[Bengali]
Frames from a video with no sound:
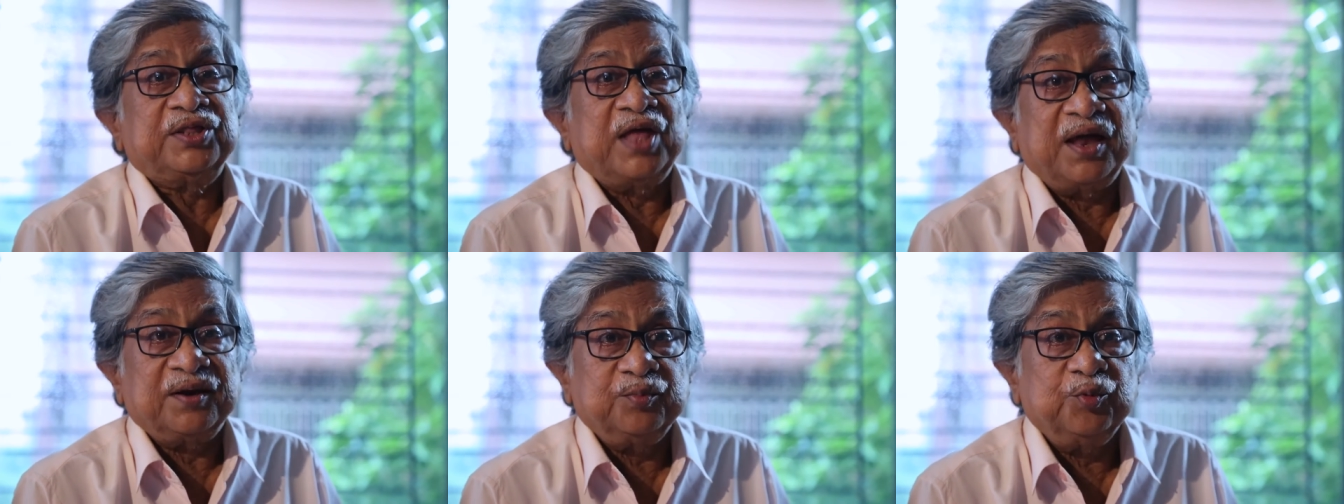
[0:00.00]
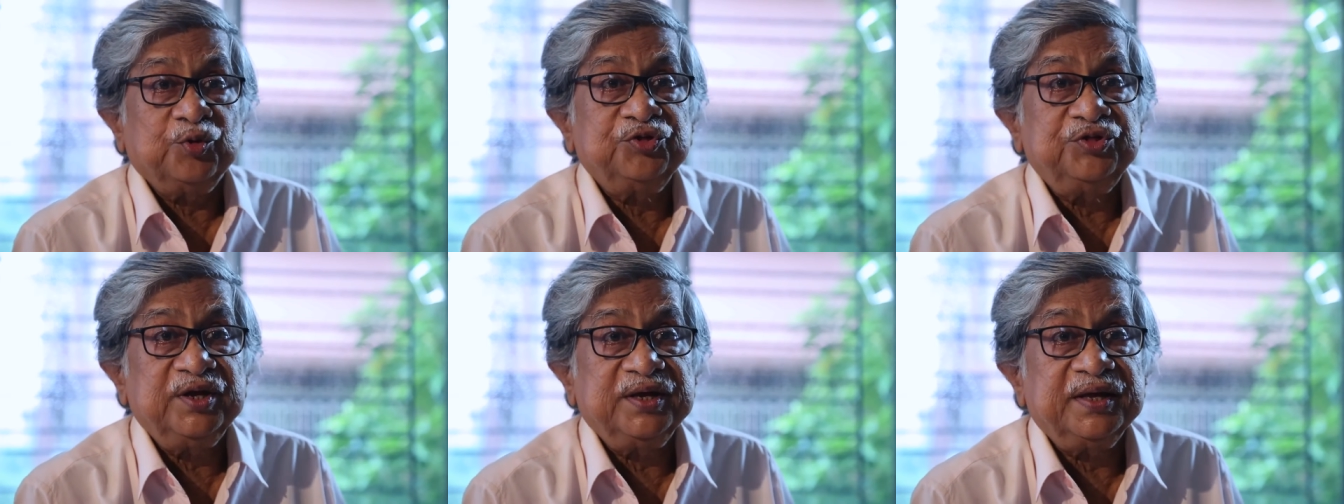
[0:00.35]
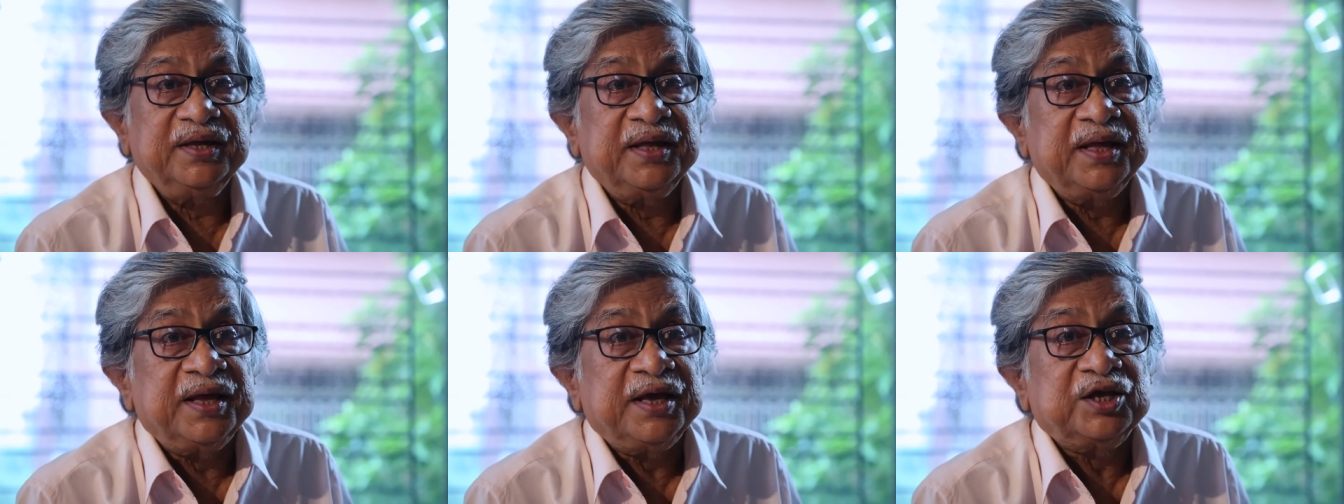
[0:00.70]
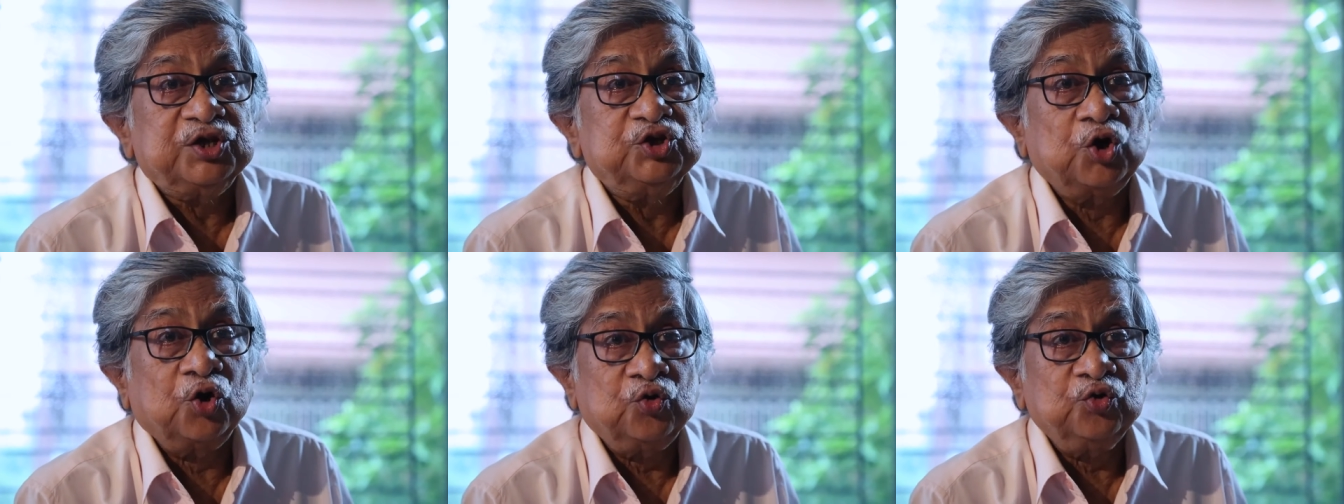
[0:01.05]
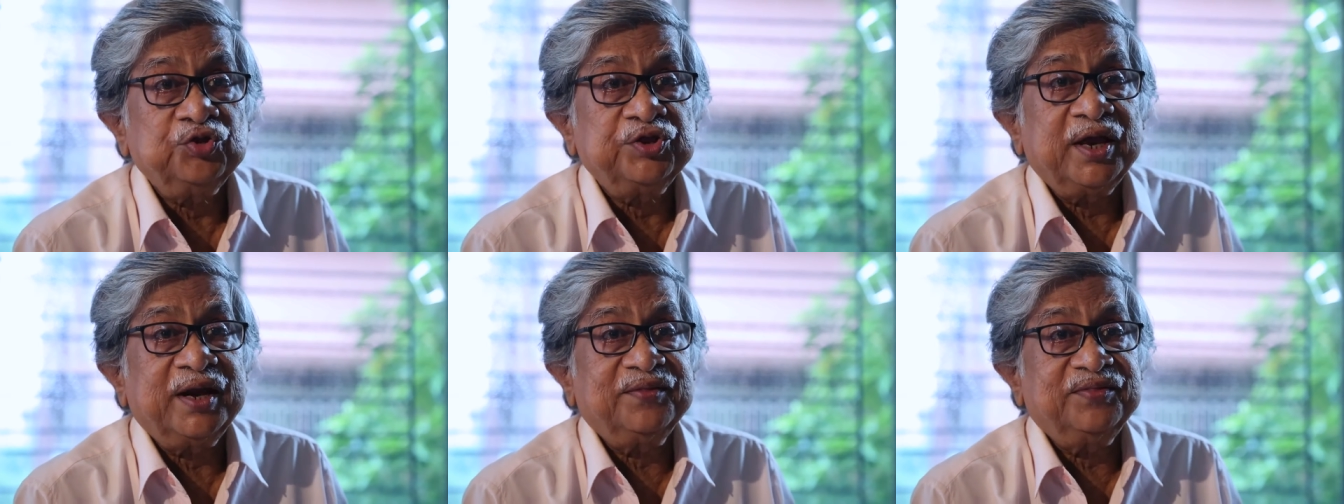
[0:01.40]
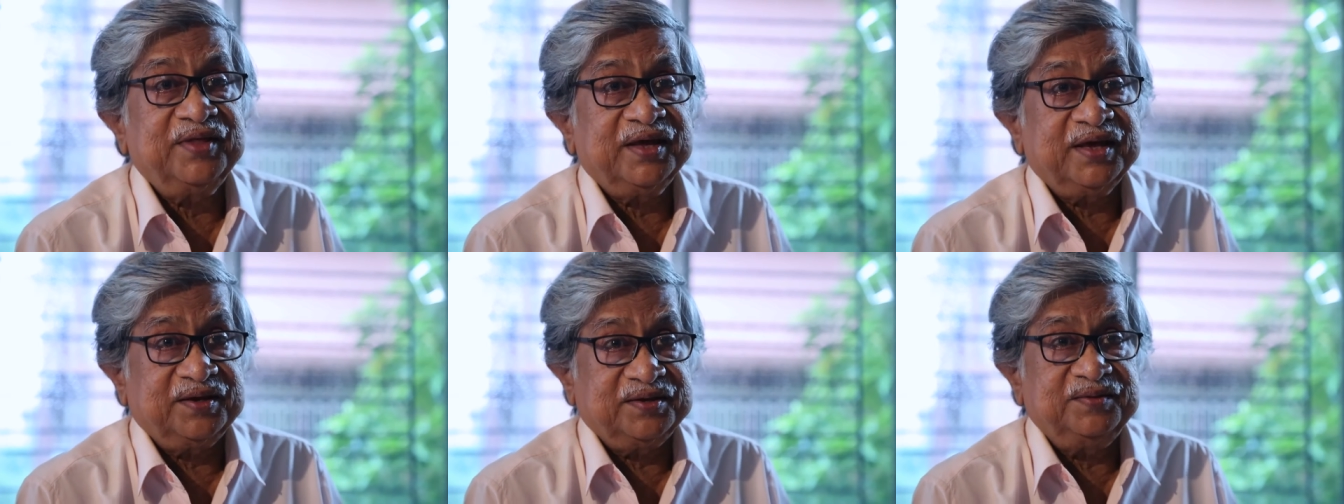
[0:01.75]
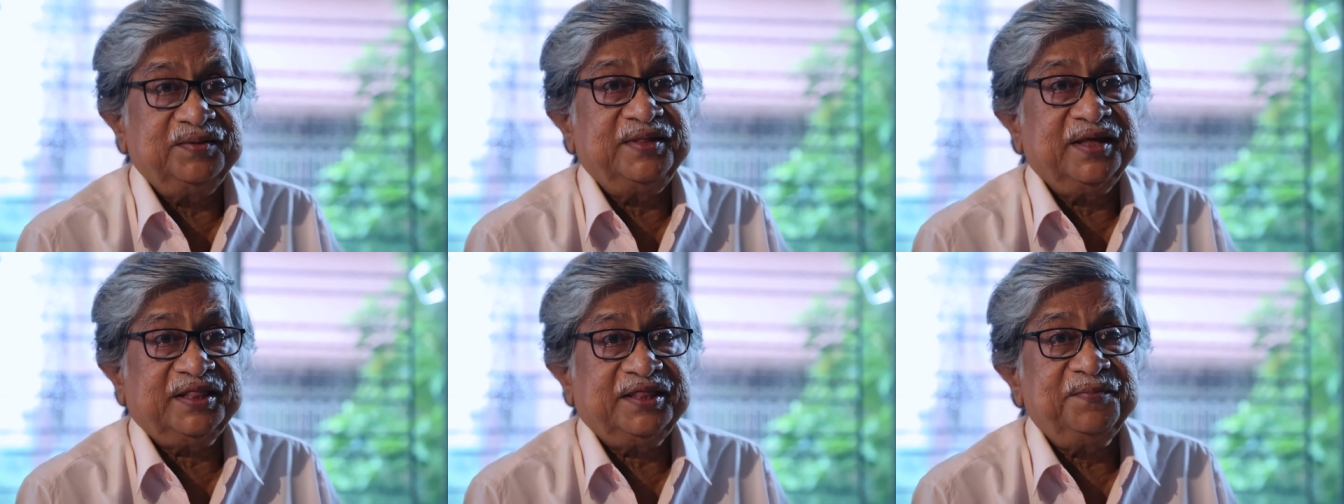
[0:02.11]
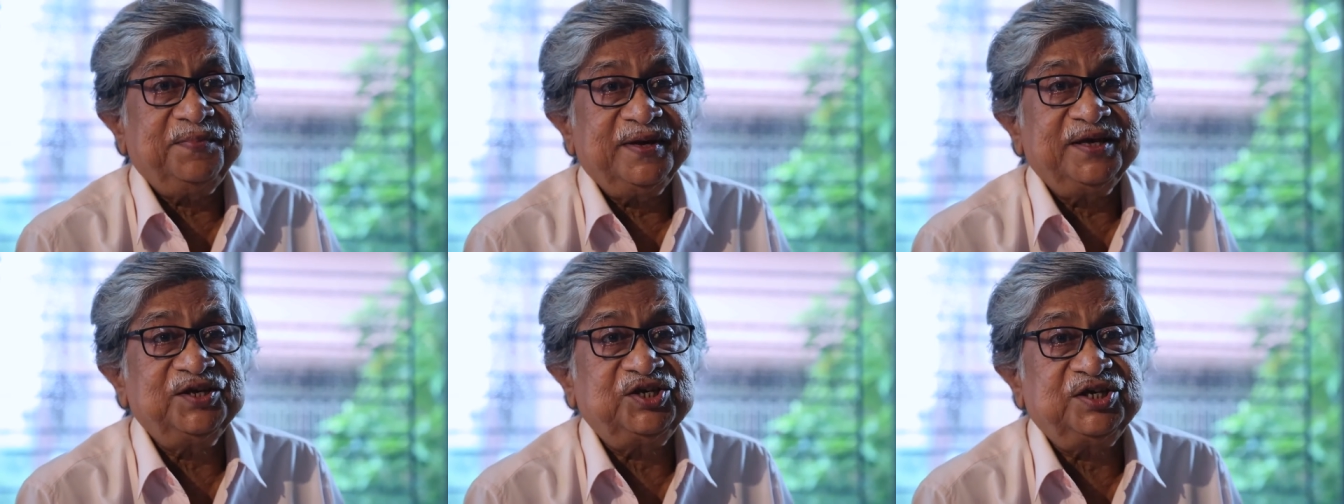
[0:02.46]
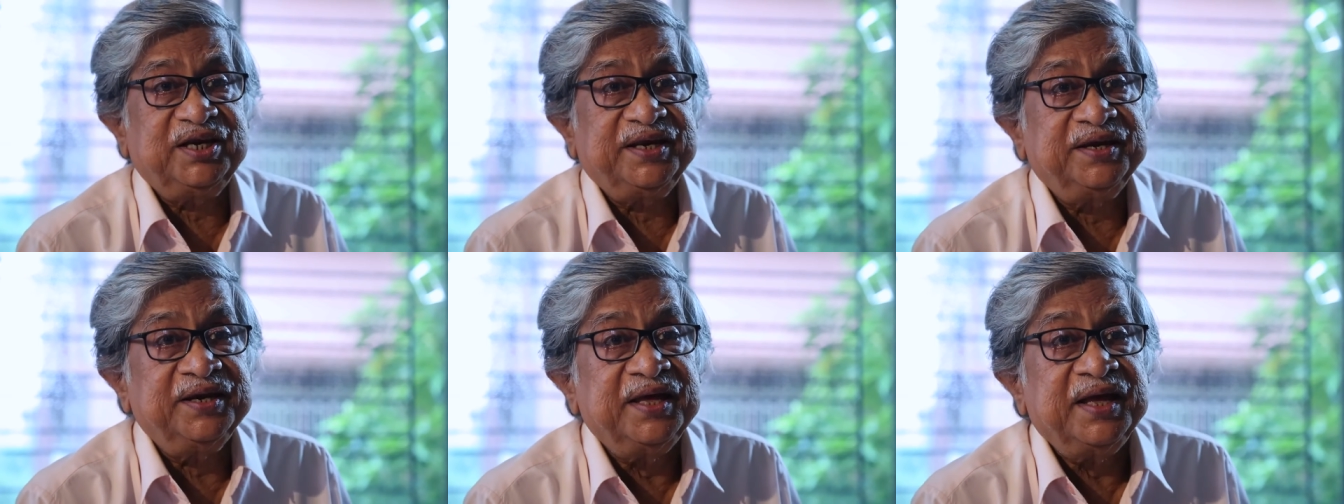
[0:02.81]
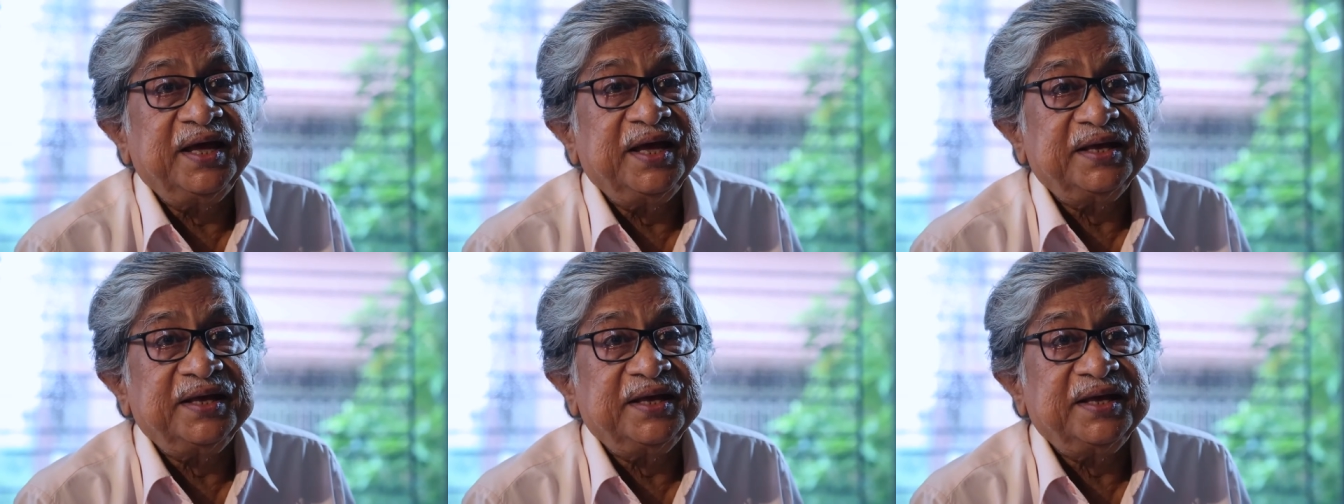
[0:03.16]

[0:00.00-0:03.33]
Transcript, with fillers: তার মধ্যে যখন তারা দেখতে পেয়েছিলেন